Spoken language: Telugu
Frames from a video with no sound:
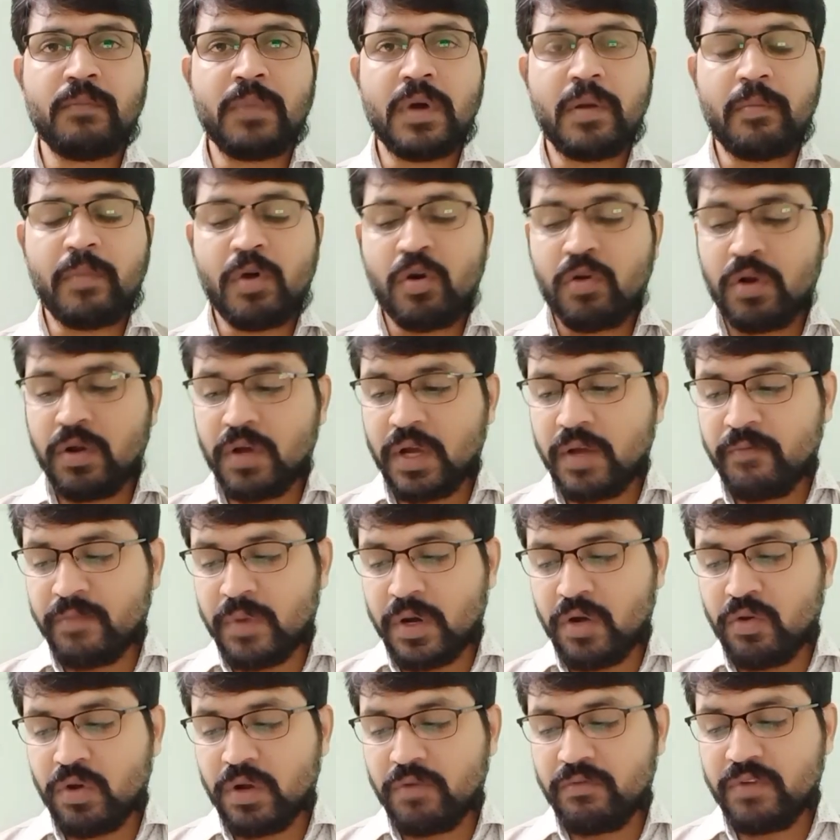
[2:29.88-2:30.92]
మౌనం
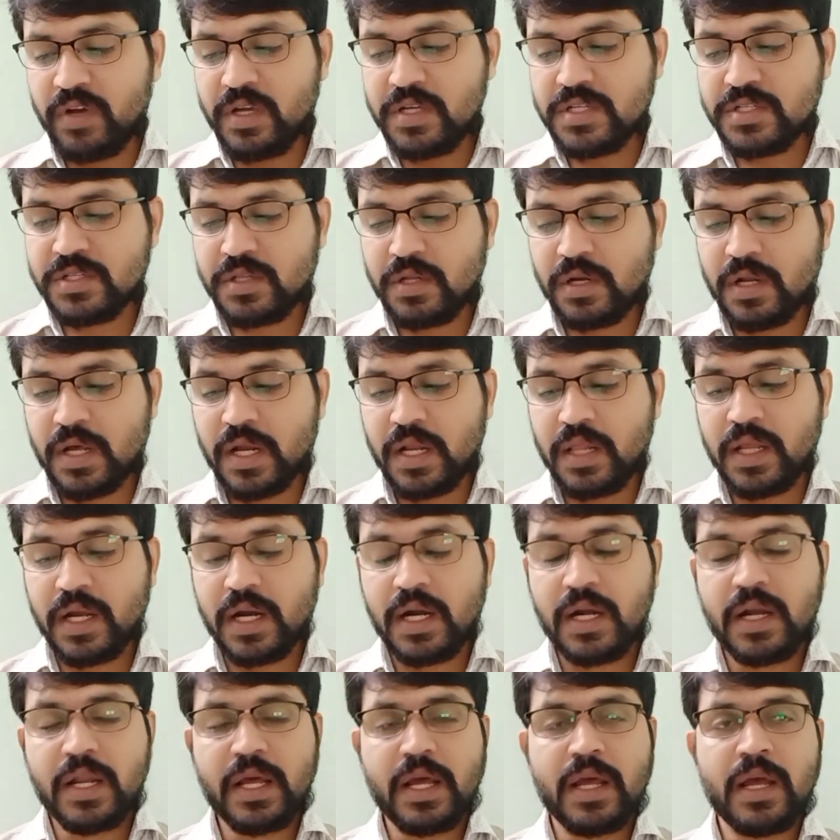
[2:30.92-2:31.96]
మౌనం వహిస్తున్నారు
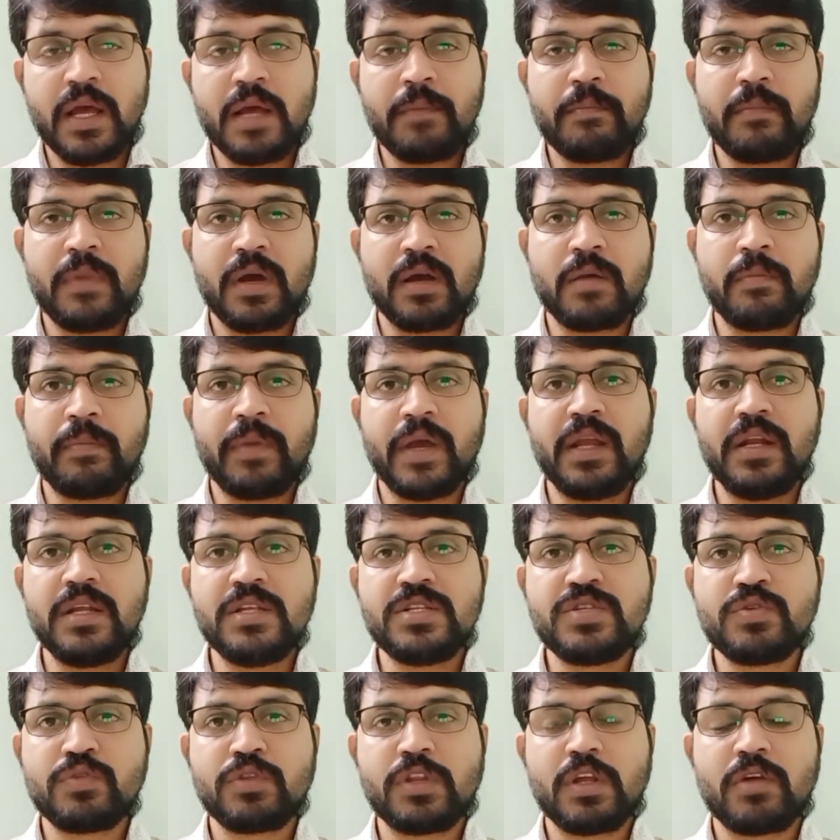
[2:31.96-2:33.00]
ఎందుకంటే మాకు
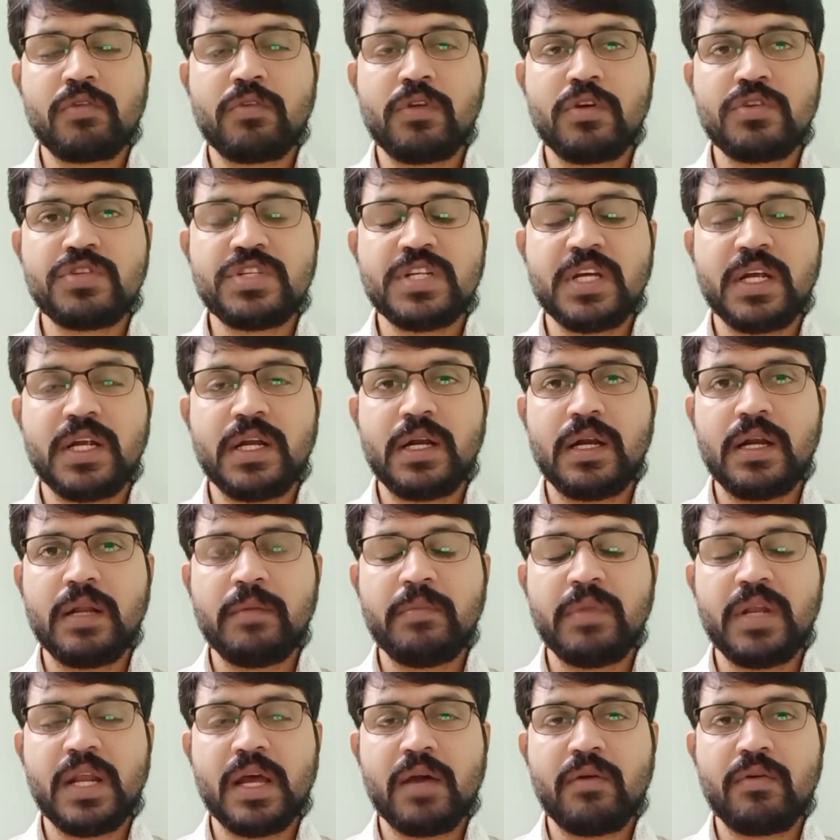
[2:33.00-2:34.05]
పైనుంచి ఉత్తర్వులు వచ్చాయండి
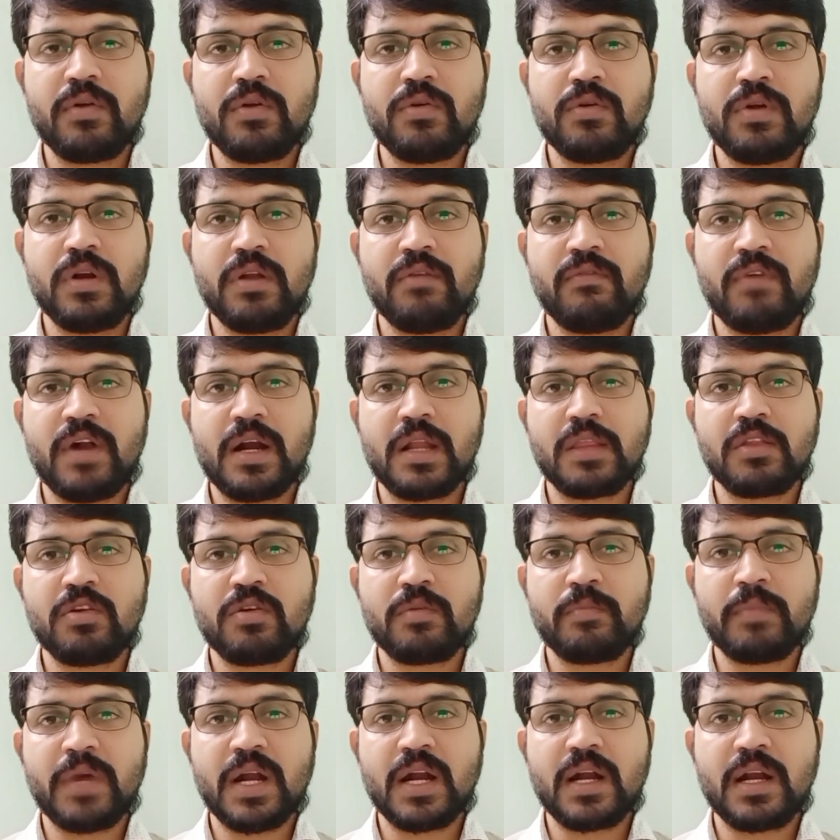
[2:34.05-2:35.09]
మీరు ఏమైనా ఉంటే వాళ్ళతో
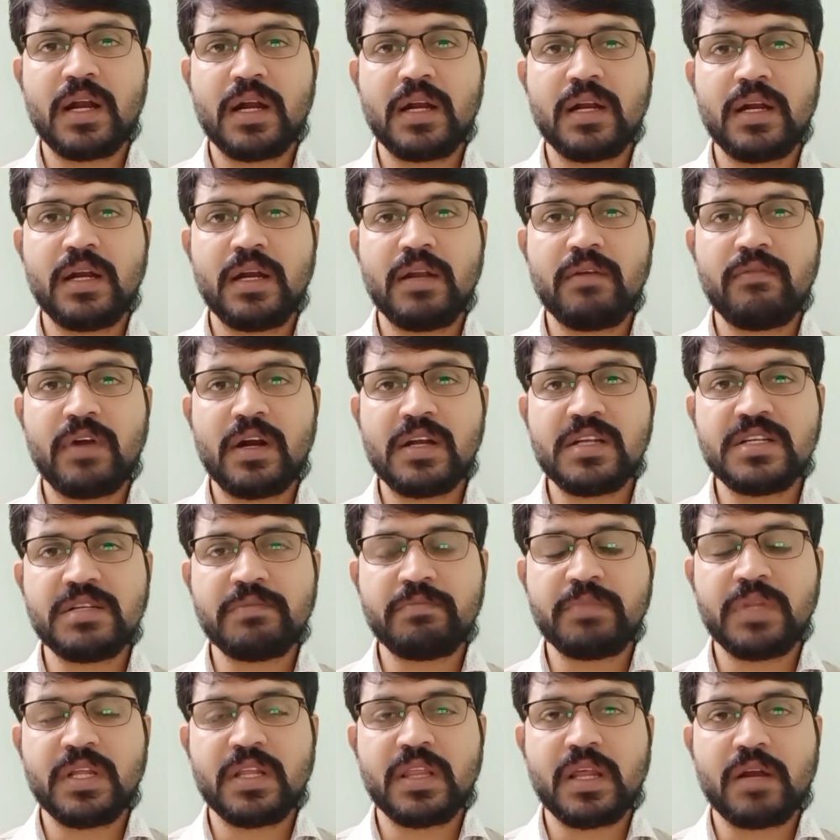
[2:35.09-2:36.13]
మాట్లాడండి వాళ్ళు
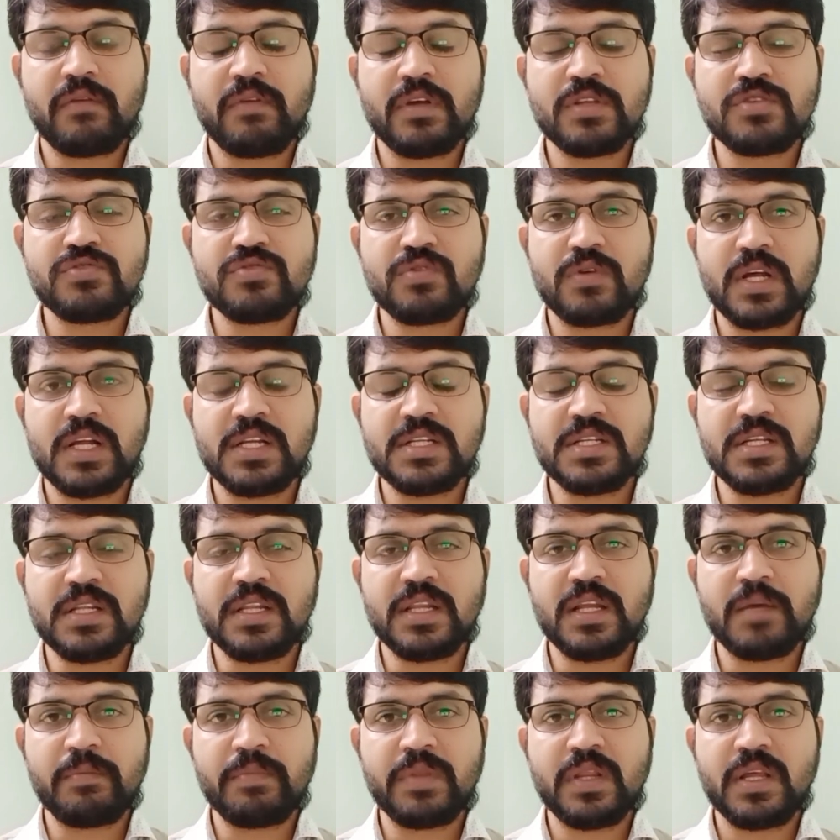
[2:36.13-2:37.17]
చెప్తే తర్వాత చూడాల్సింది
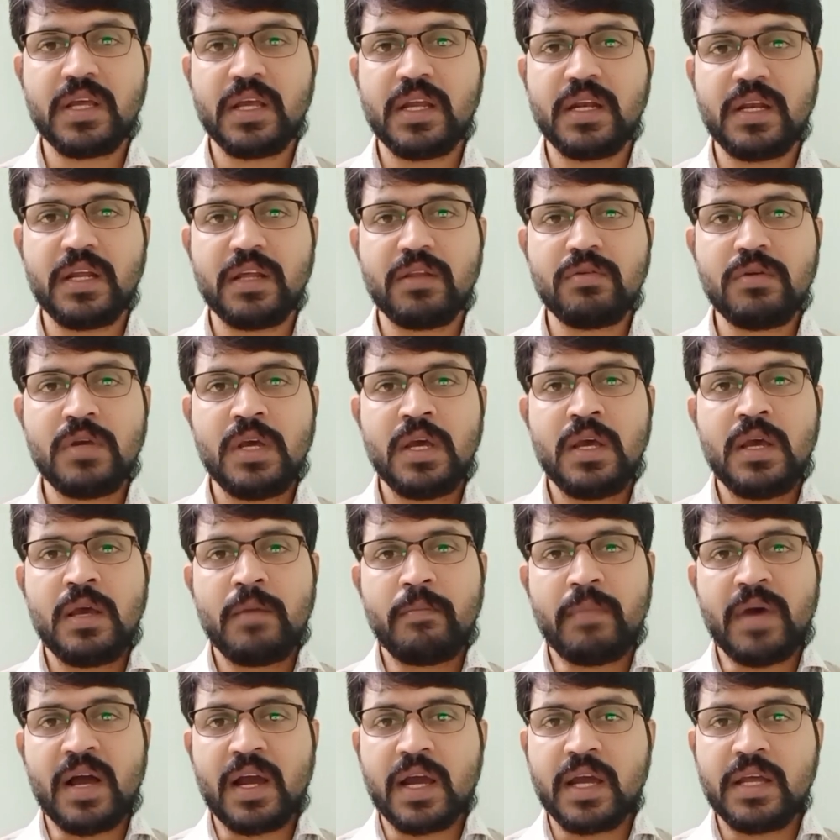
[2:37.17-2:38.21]
తప్పితే ఏం లేదు
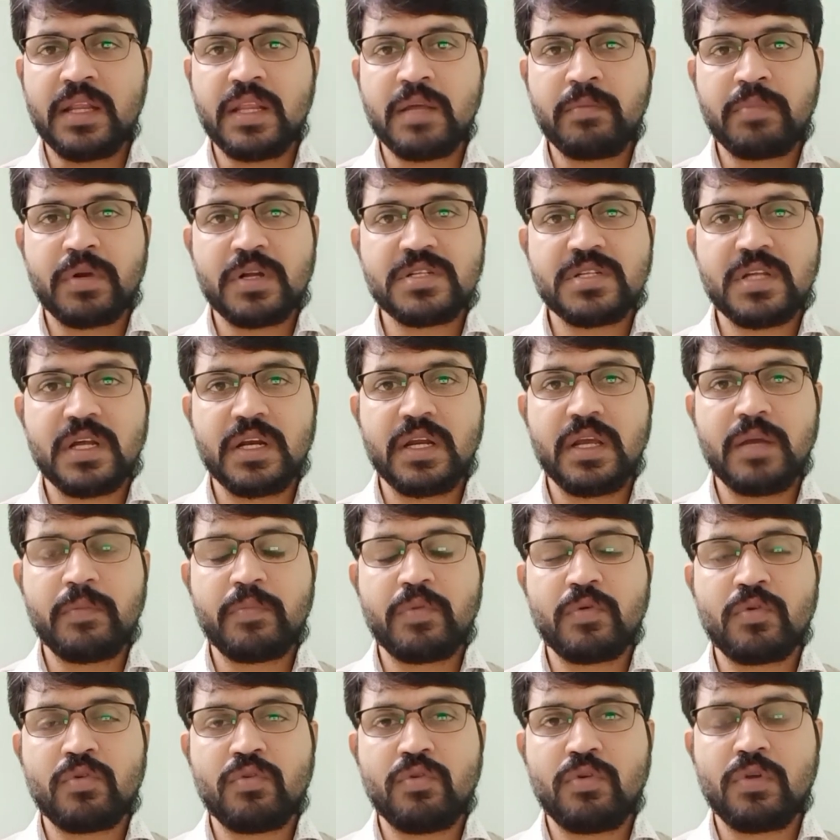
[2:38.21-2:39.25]
మాకైతే ప్రస్తుతానికి
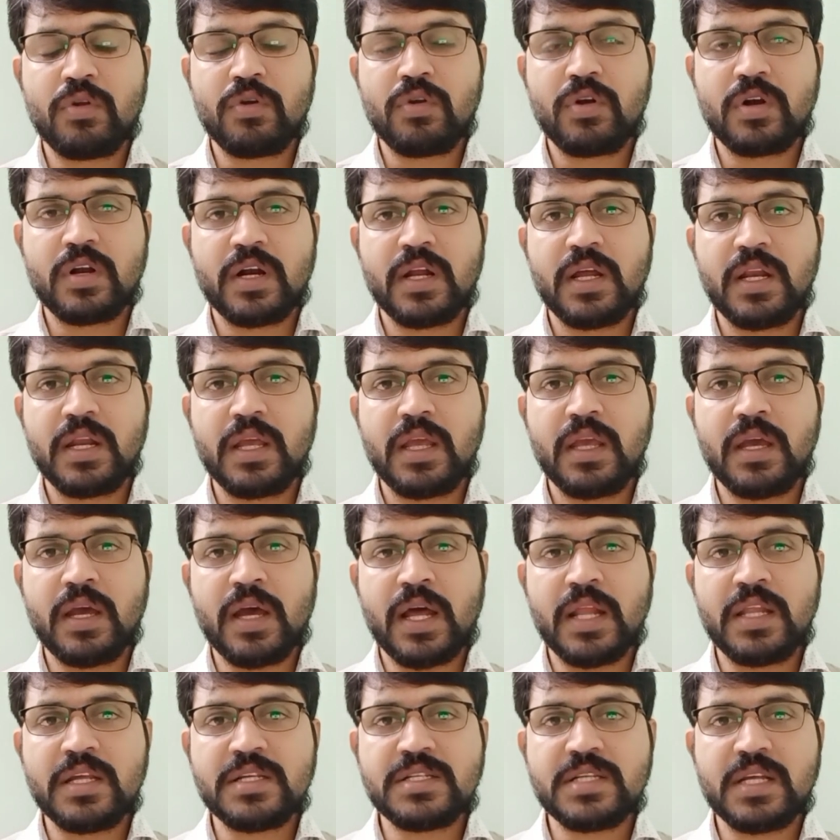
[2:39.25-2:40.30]
ఇప్పుడు కూలగొట్టడానికి
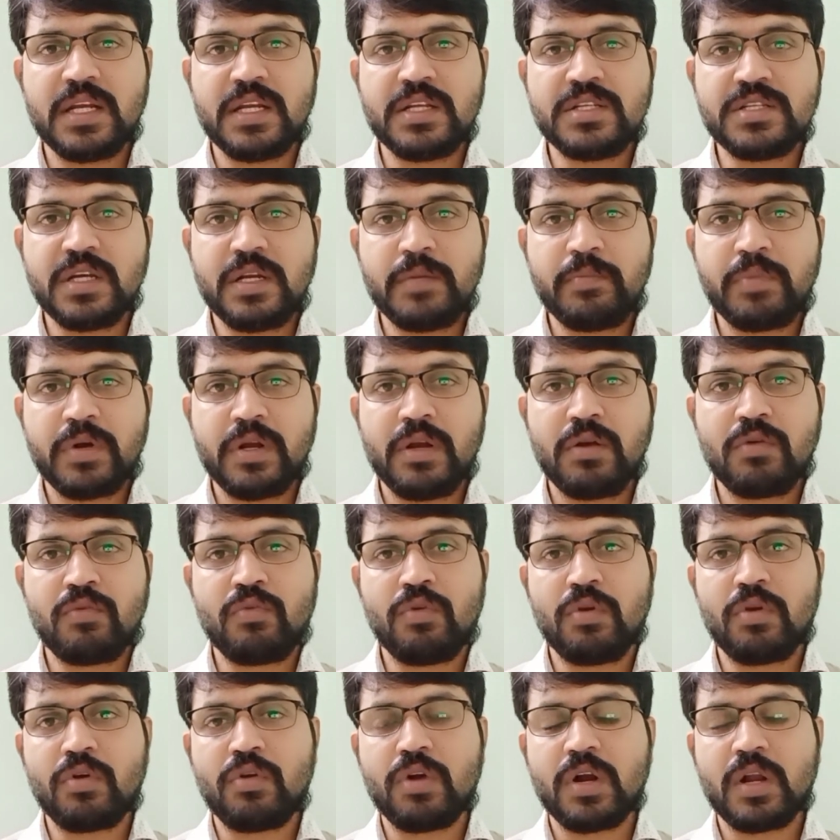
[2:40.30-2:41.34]
ఆదేశాలు ఇచ్చారు ఇప్పుడు వెళ్ళి
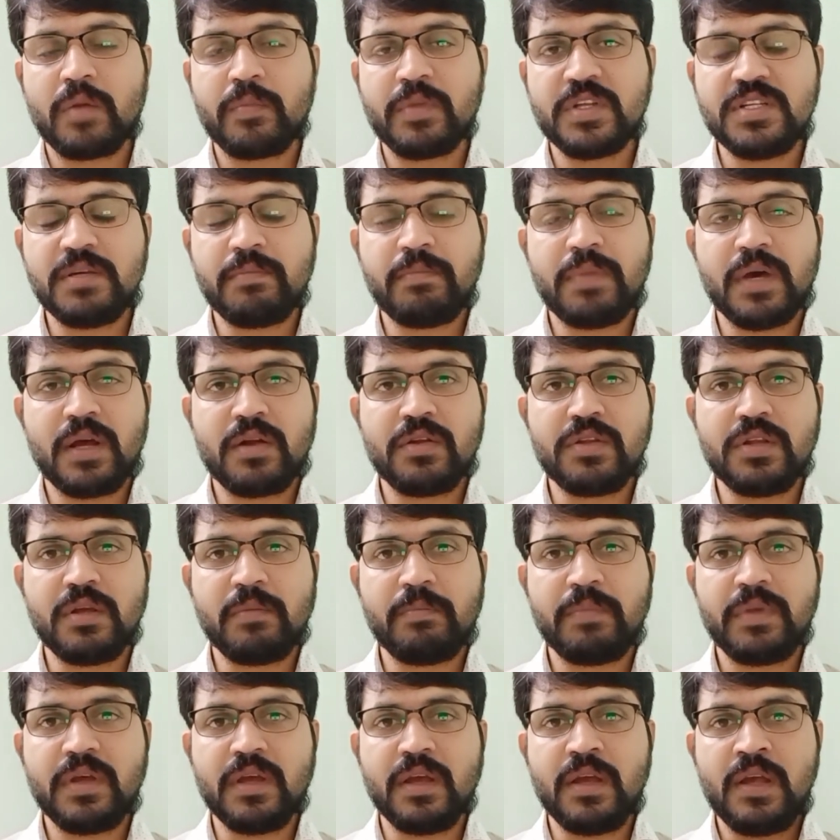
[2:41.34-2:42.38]
కూలగొట్టమని చెప్పారని చెప్పి